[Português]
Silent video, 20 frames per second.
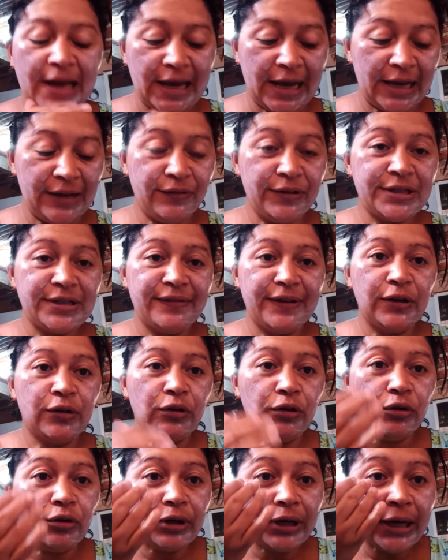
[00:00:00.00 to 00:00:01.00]
aí você vai
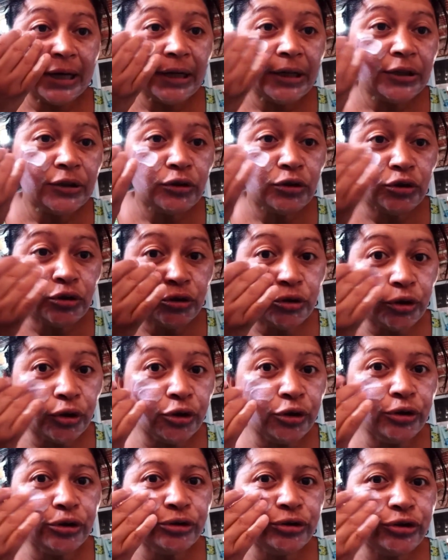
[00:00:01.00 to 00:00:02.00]
colocar
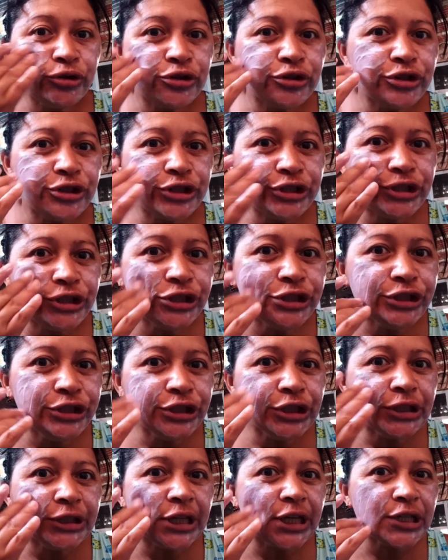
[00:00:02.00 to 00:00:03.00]
todos os
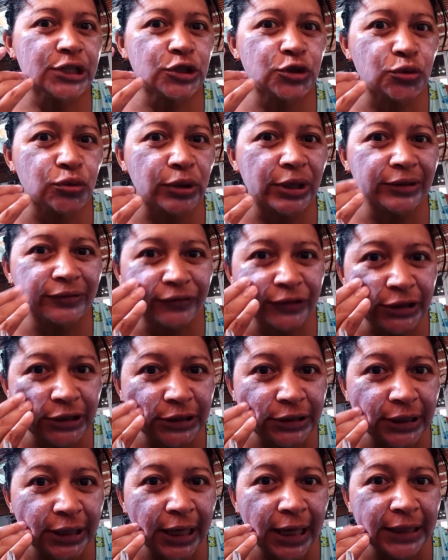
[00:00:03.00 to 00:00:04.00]
dias da sua
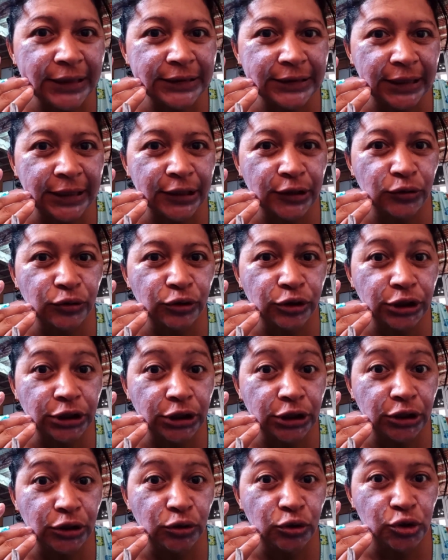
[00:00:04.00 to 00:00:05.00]
vida, até no
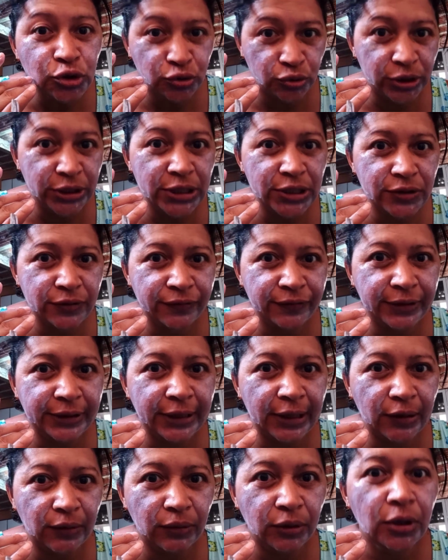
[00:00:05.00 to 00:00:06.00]
dia do juízo
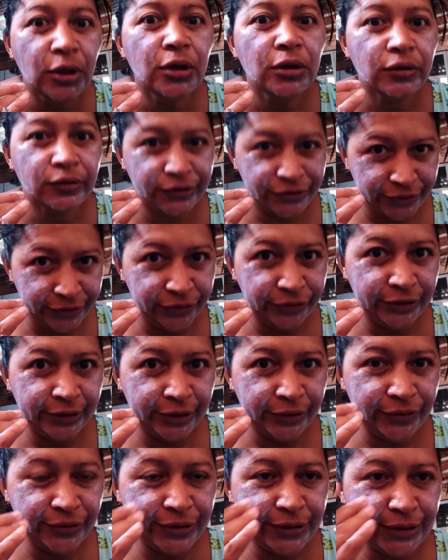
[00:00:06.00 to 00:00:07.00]
final. Conseguiu
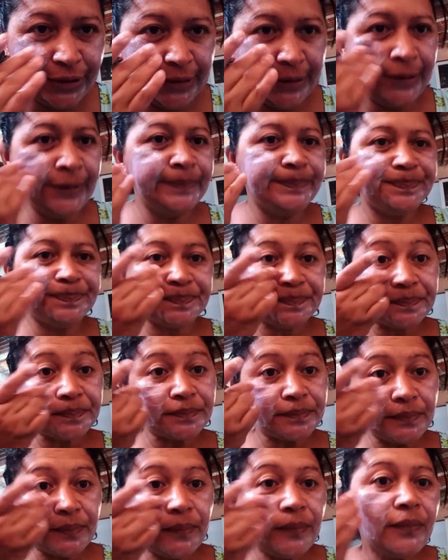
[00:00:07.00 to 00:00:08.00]
traduzir, né?
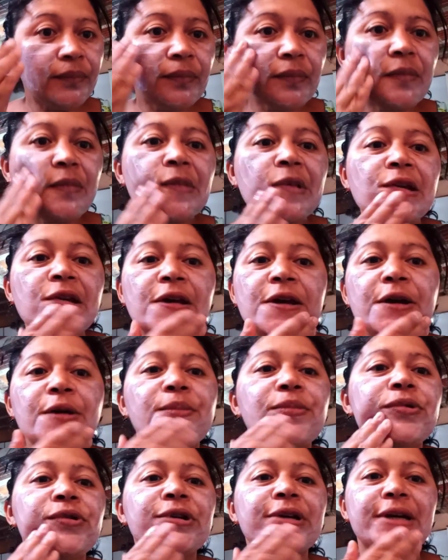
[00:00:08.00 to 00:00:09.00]

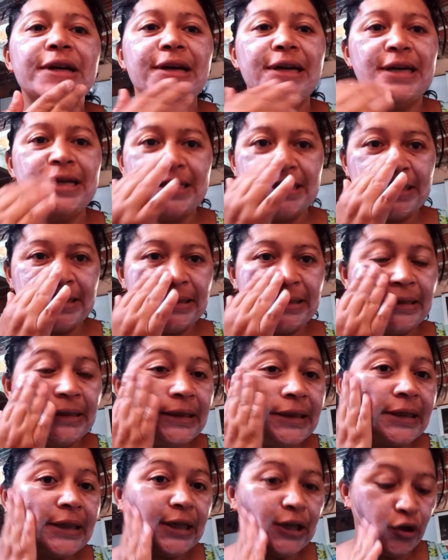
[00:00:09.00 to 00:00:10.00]
Porque essa
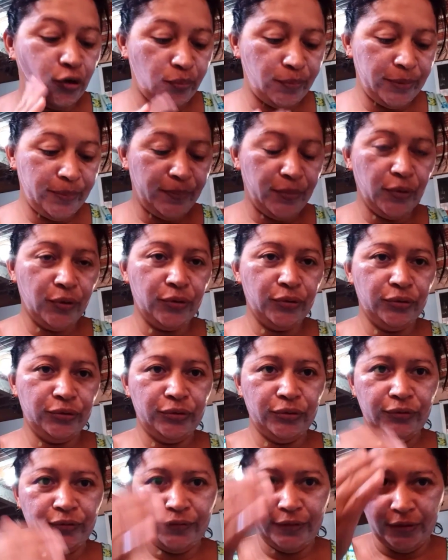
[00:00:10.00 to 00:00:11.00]
dica é o pipoco do
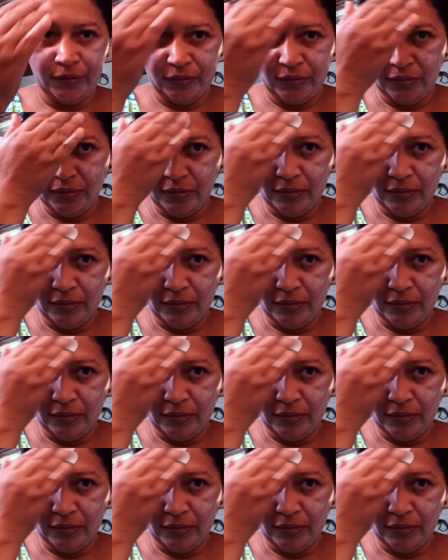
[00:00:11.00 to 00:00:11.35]
trovão.